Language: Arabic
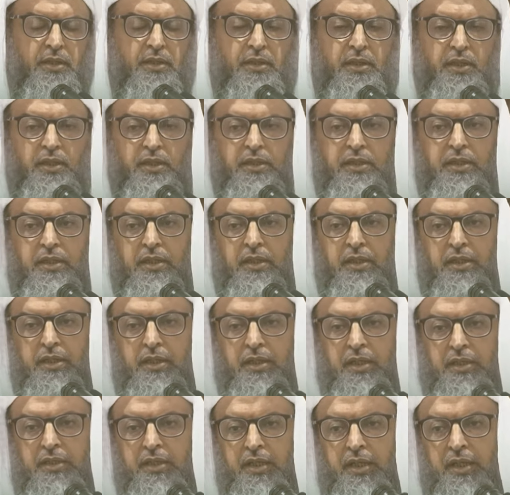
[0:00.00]
يعني
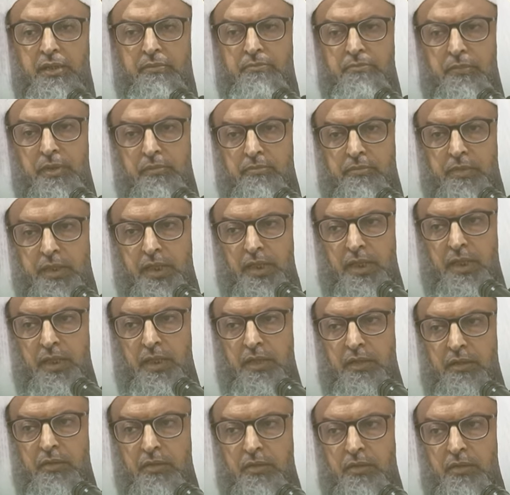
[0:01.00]
يتيمم من
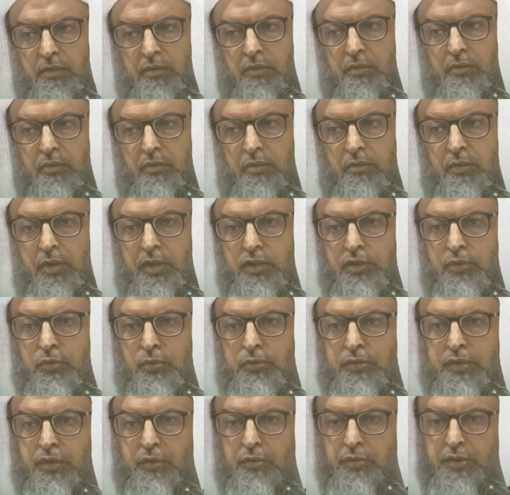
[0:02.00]
الأرض
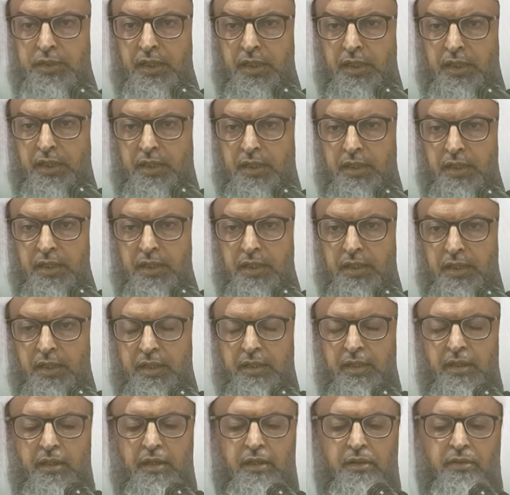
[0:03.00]
ويجوز أن يصلي
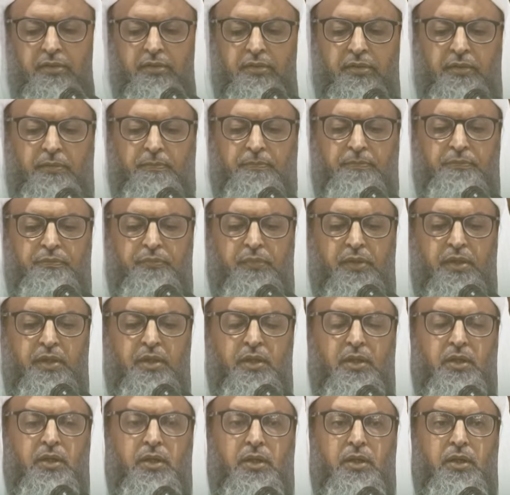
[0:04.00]
على الأرض
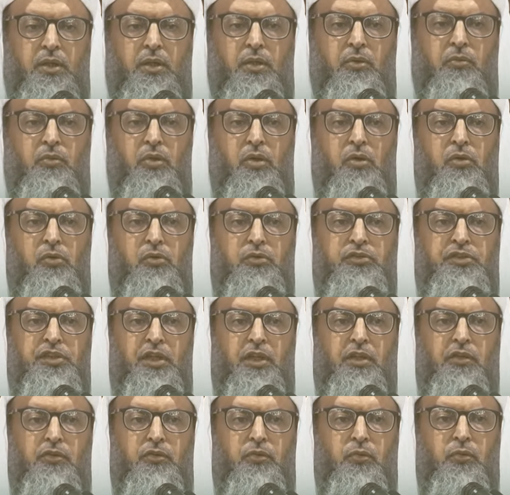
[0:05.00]

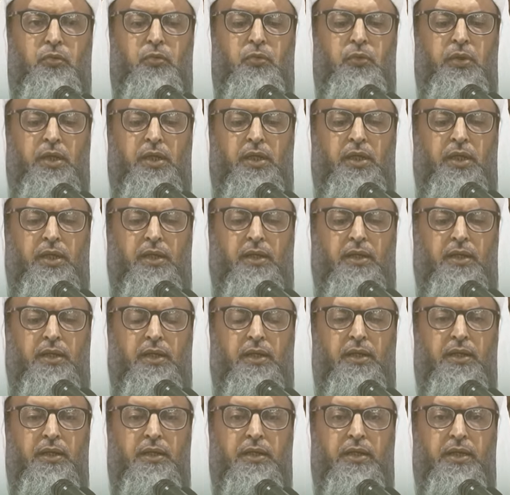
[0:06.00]
وأرسلت إلى
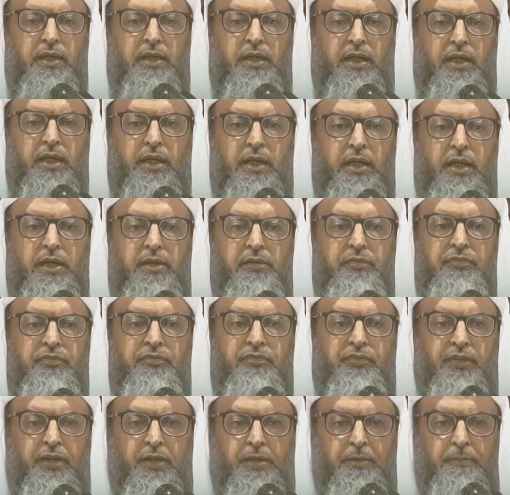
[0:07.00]
الخلق
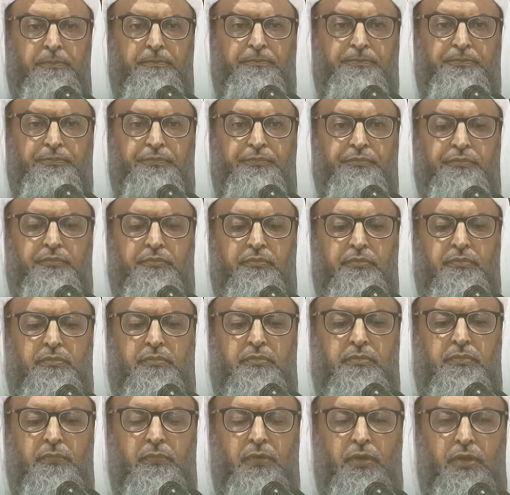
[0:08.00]
كافة
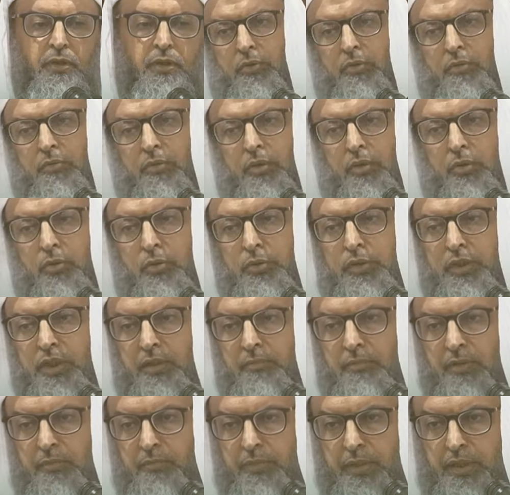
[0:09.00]

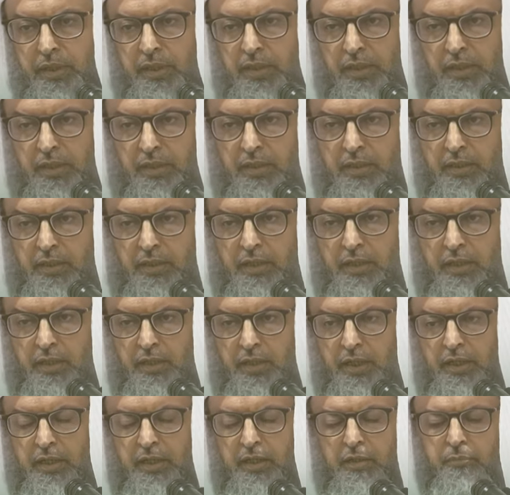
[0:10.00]
وختم بها
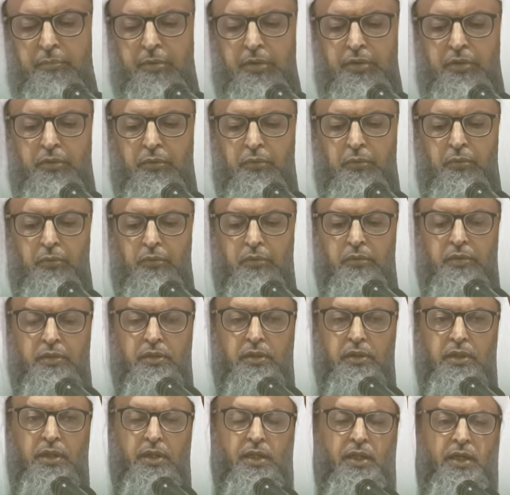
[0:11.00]
النبي
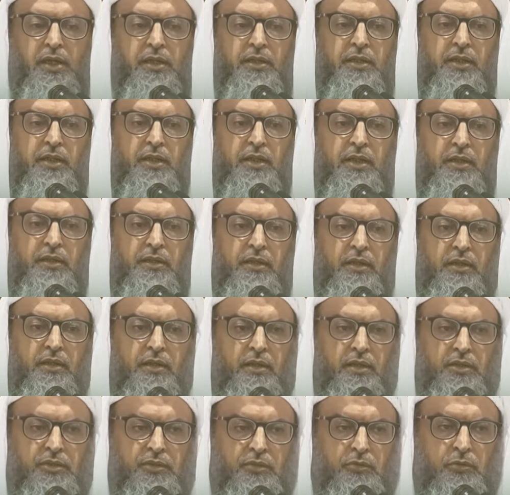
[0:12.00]
الحديث
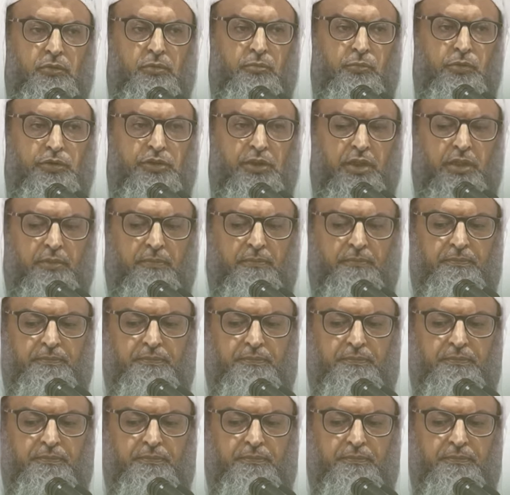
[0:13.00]
أخرجه مسلم